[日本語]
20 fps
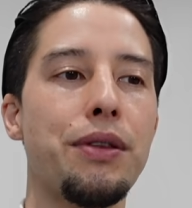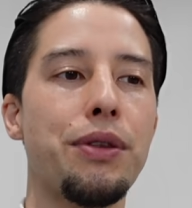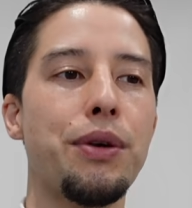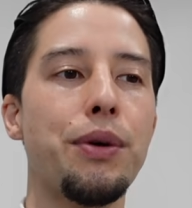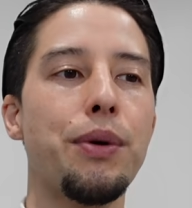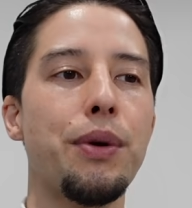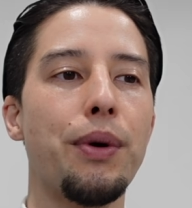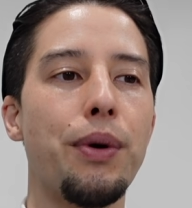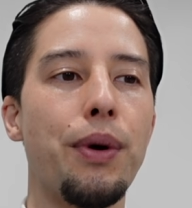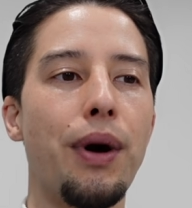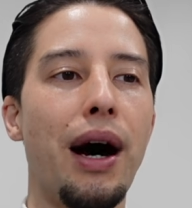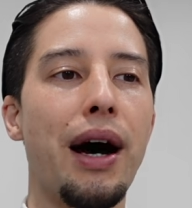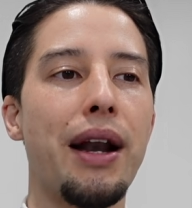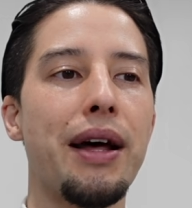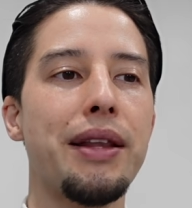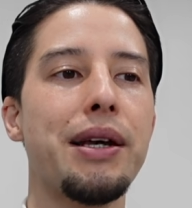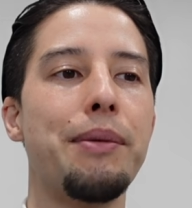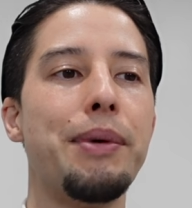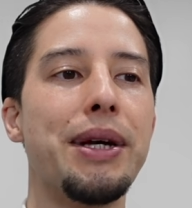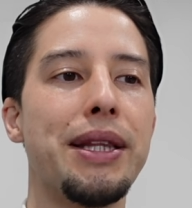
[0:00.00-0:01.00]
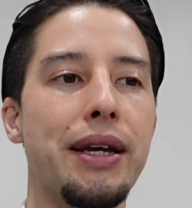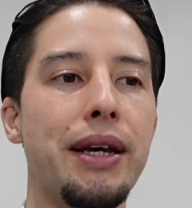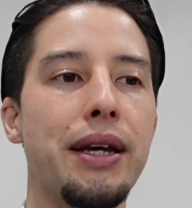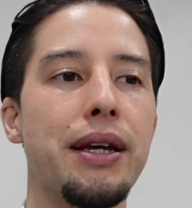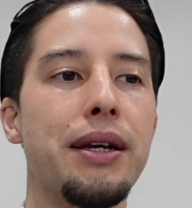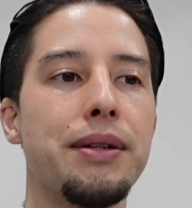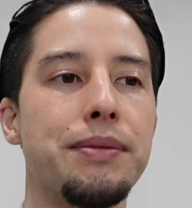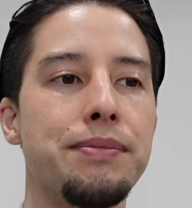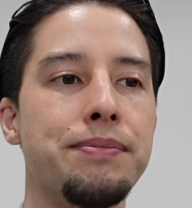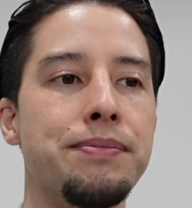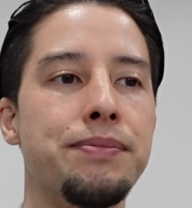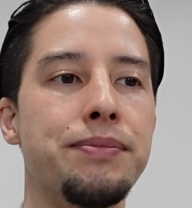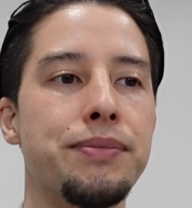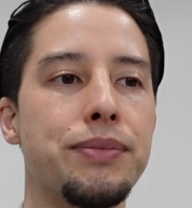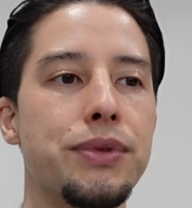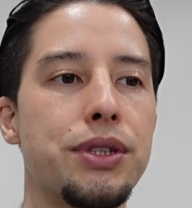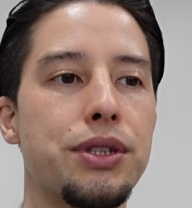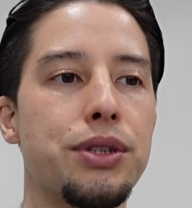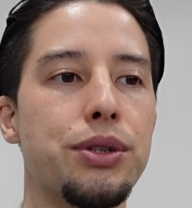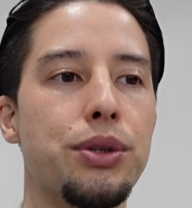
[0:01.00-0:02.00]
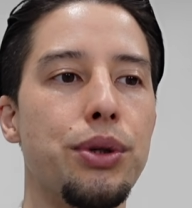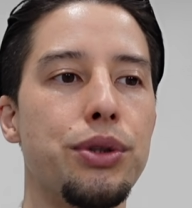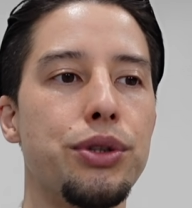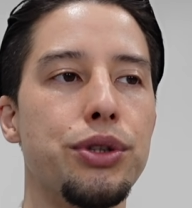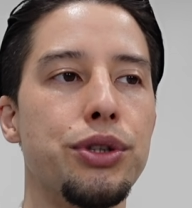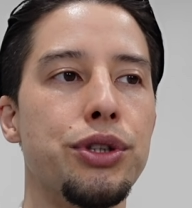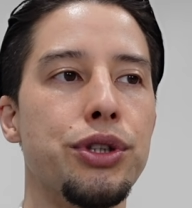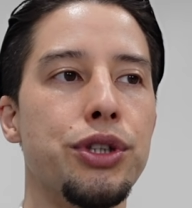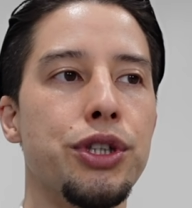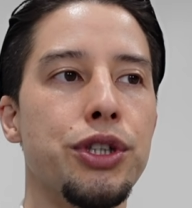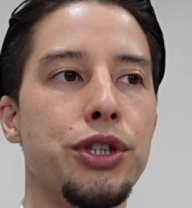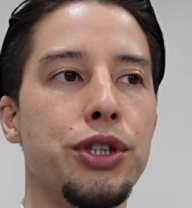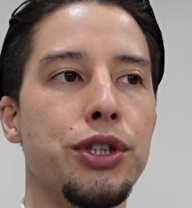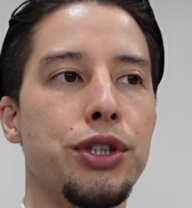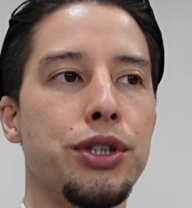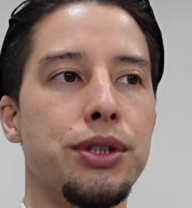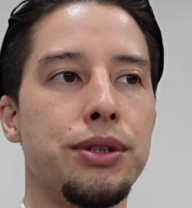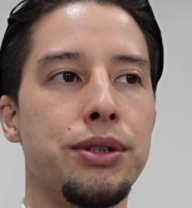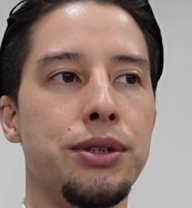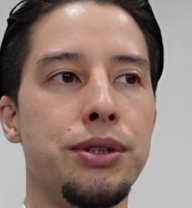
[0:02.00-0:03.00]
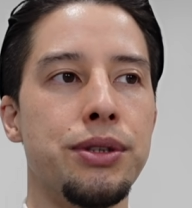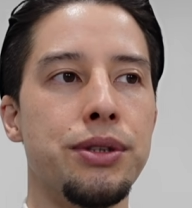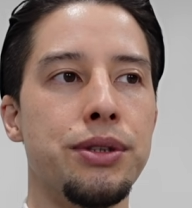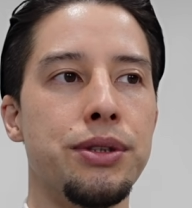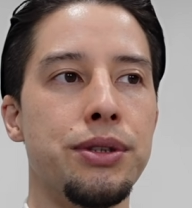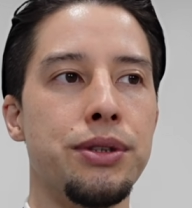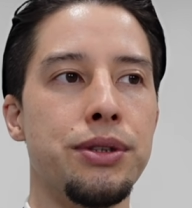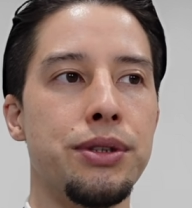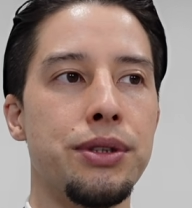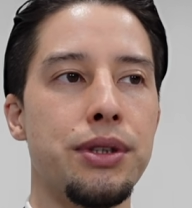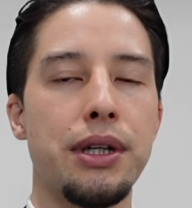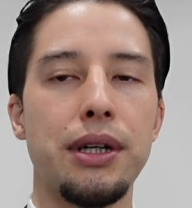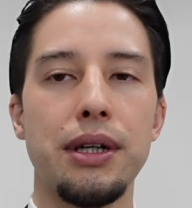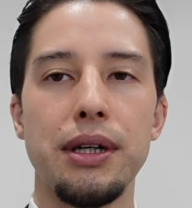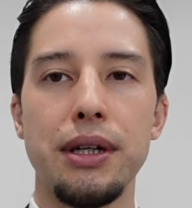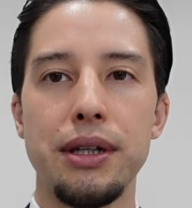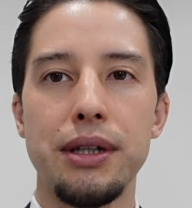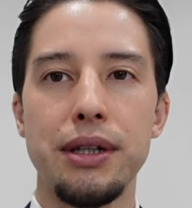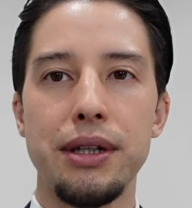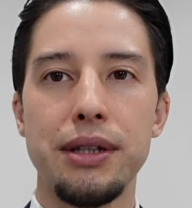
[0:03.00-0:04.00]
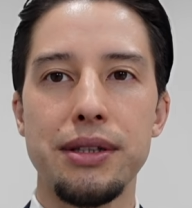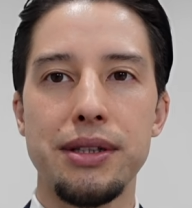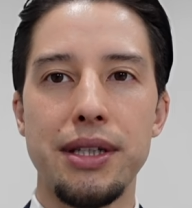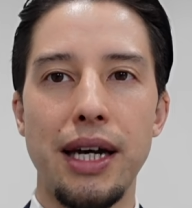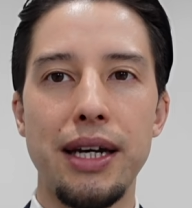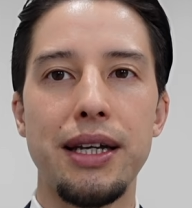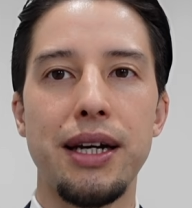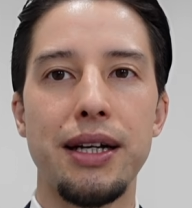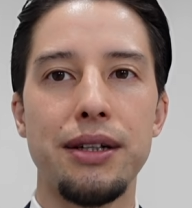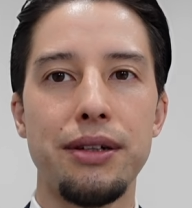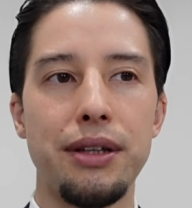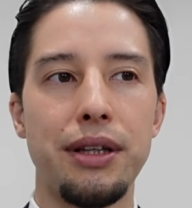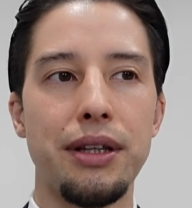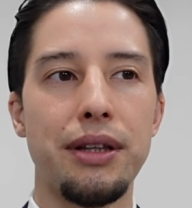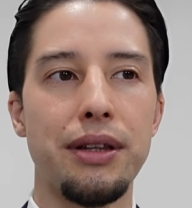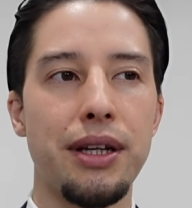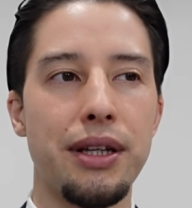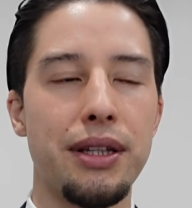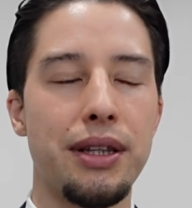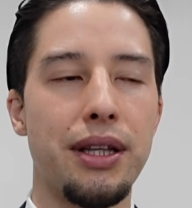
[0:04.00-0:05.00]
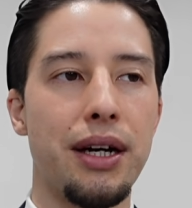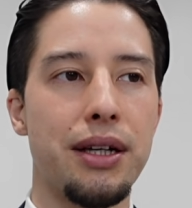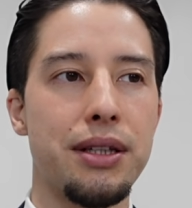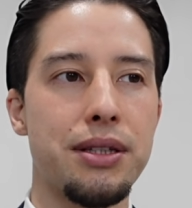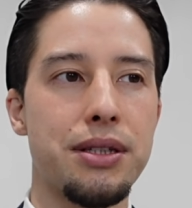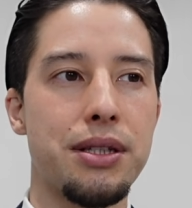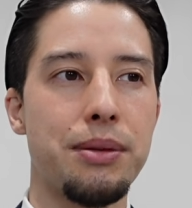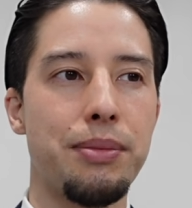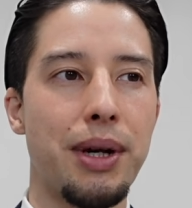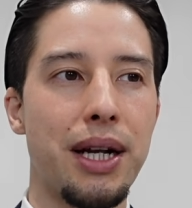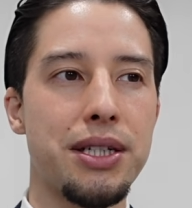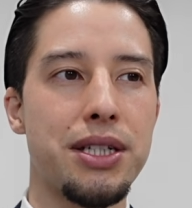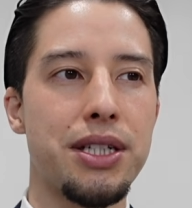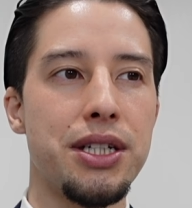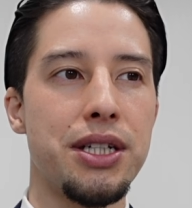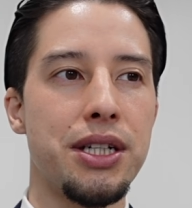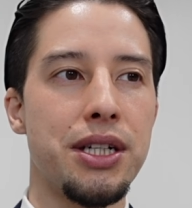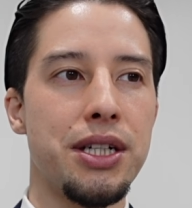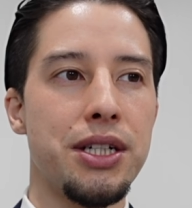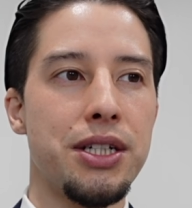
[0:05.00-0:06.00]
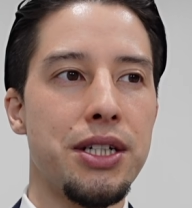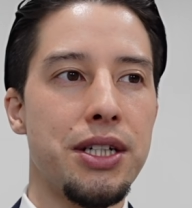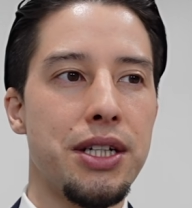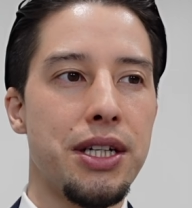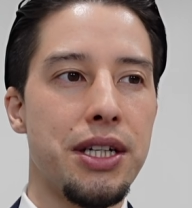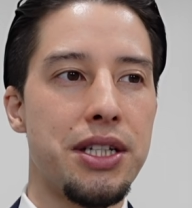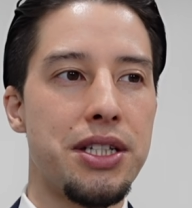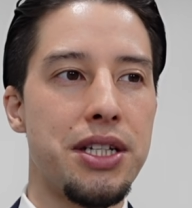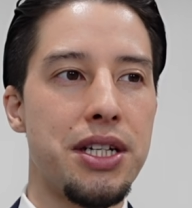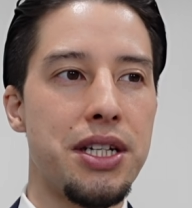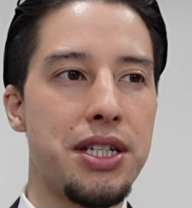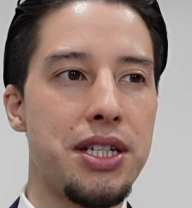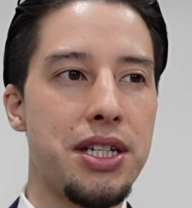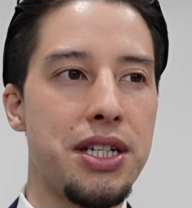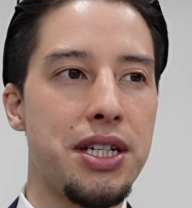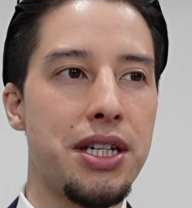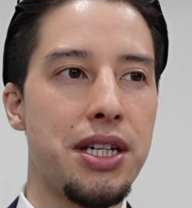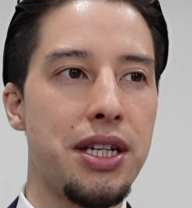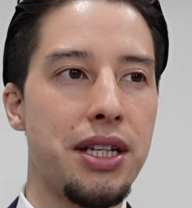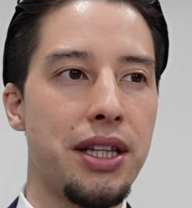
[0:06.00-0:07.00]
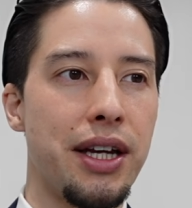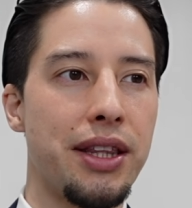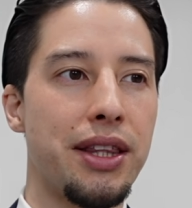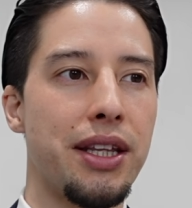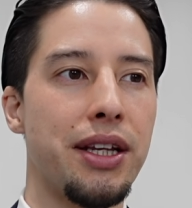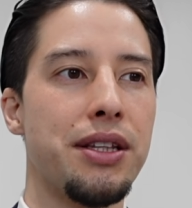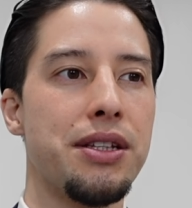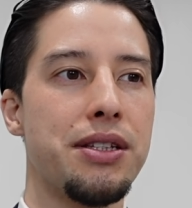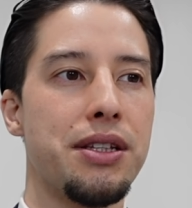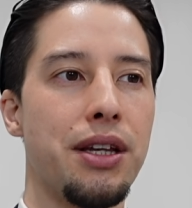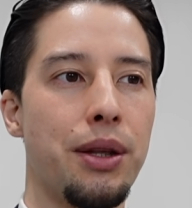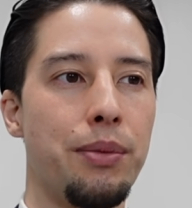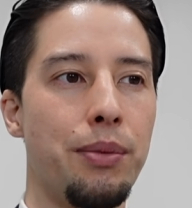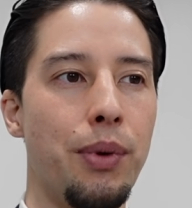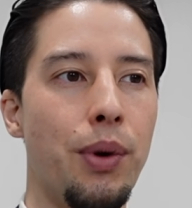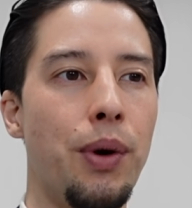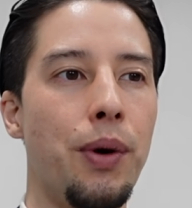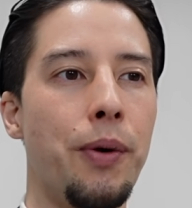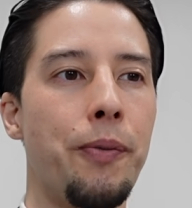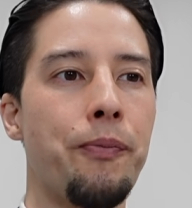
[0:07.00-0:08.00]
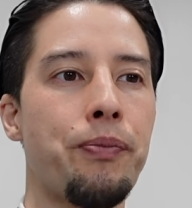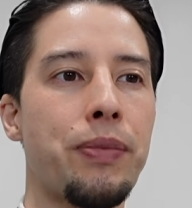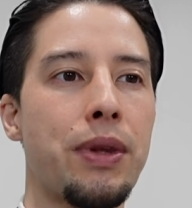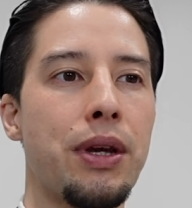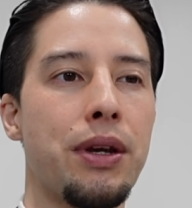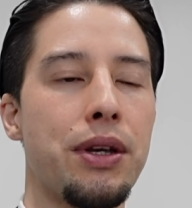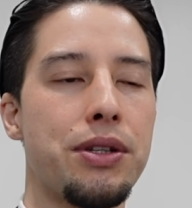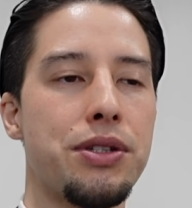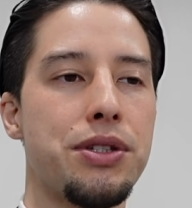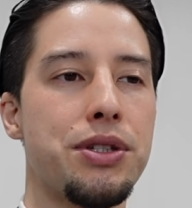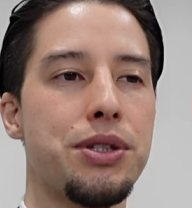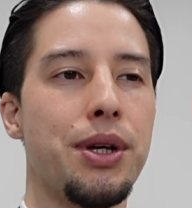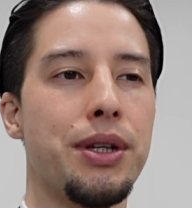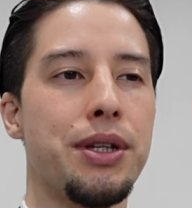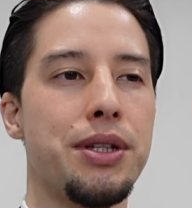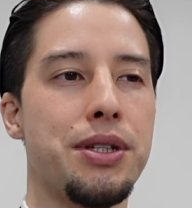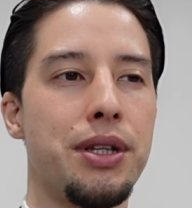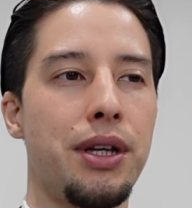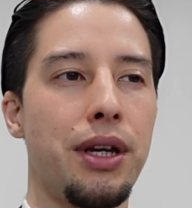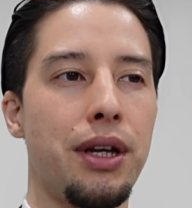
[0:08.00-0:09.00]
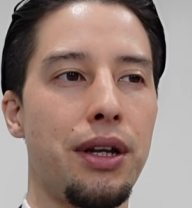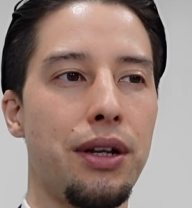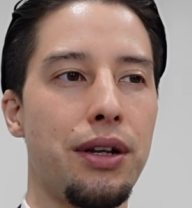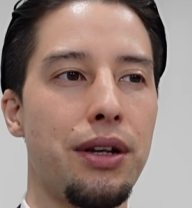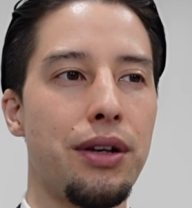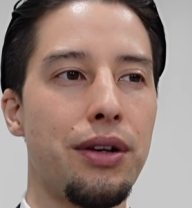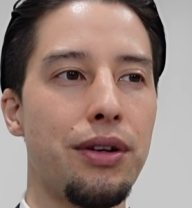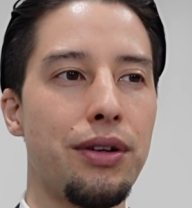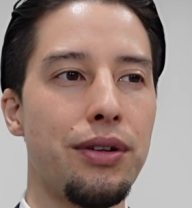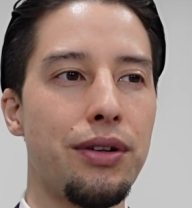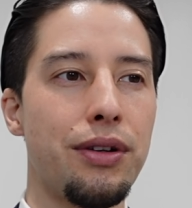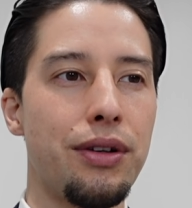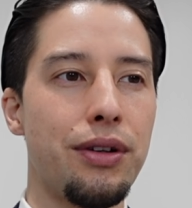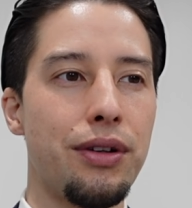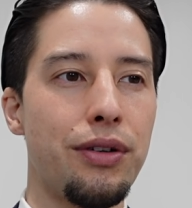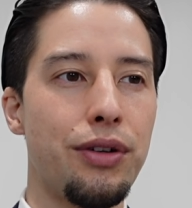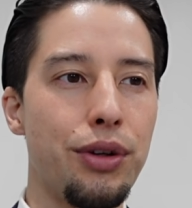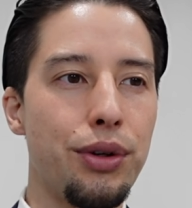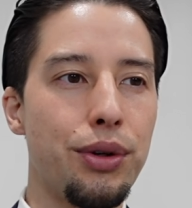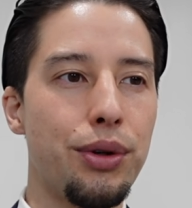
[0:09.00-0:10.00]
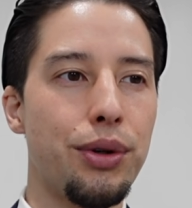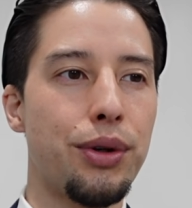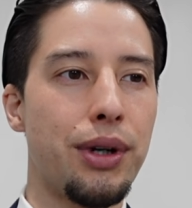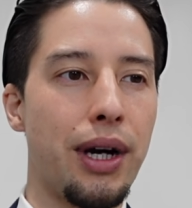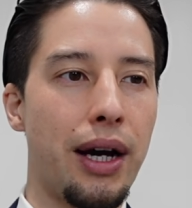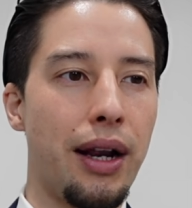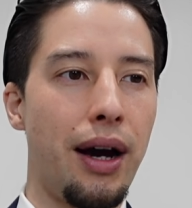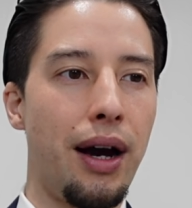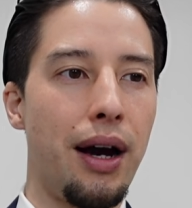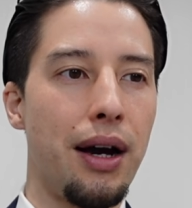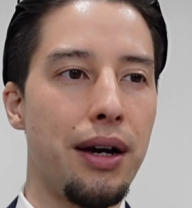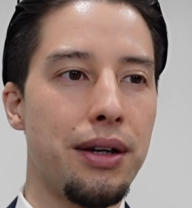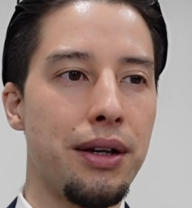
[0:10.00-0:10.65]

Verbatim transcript: ところを改めて、うん、すごくうん再確認できた素晴らしい一日だったんですけども実はですね竜王から、